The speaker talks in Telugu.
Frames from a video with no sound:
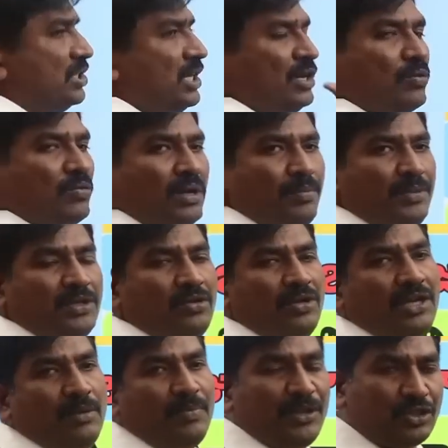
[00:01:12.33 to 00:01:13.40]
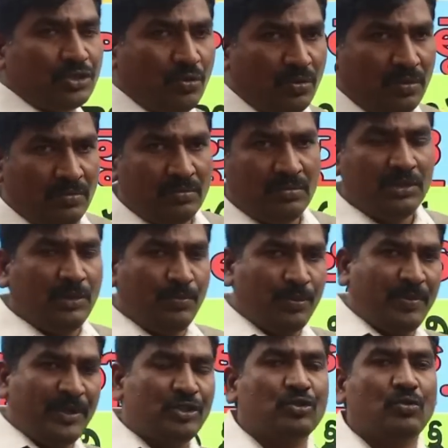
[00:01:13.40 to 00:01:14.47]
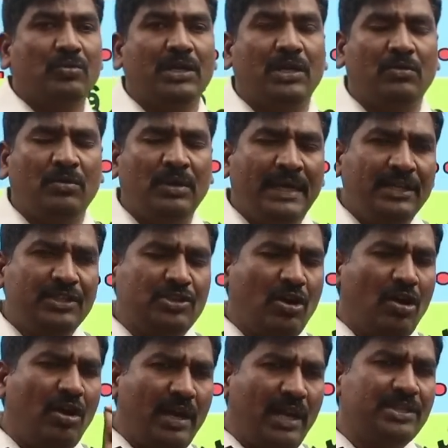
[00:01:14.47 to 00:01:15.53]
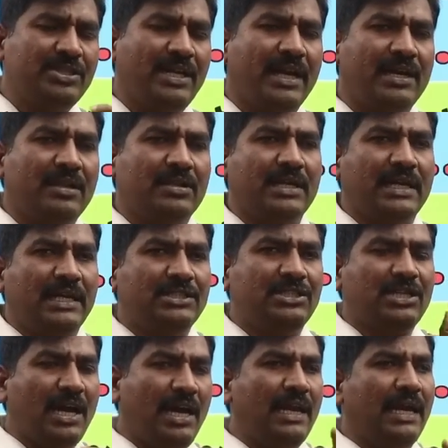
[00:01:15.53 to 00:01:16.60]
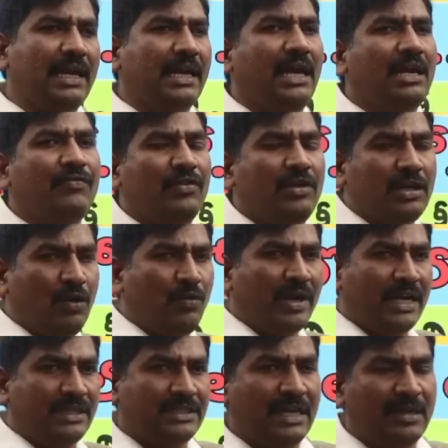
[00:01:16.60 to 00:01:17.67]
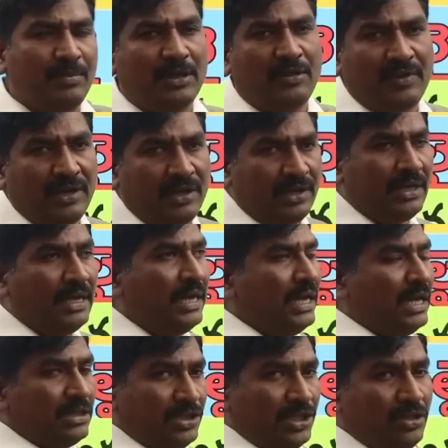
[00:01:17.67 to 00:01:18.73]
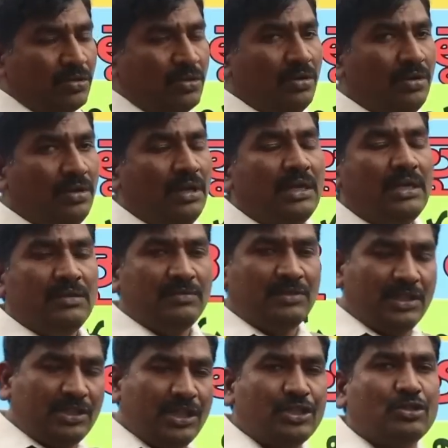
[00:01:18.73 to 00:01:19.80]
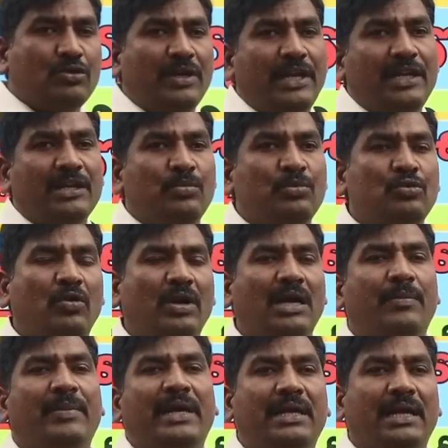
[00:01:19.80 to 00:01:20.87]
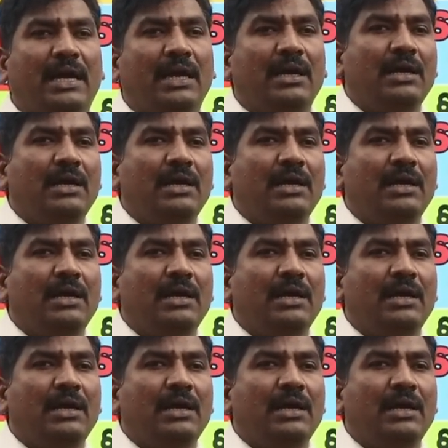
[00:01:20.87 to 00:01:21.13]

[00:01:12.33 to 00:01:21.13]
విషయాన్ని కూడా మీతో నేను పంచుకో ఇప్పుడు పంచుకుంటున్నాను చాలా జాగ్రత్తగా చాలా కేర్ఫుల్గా ఒక్కసారి మీరు వినండి దీనికి తెలుసుకోవడానికి ముందు ఒక్క మాట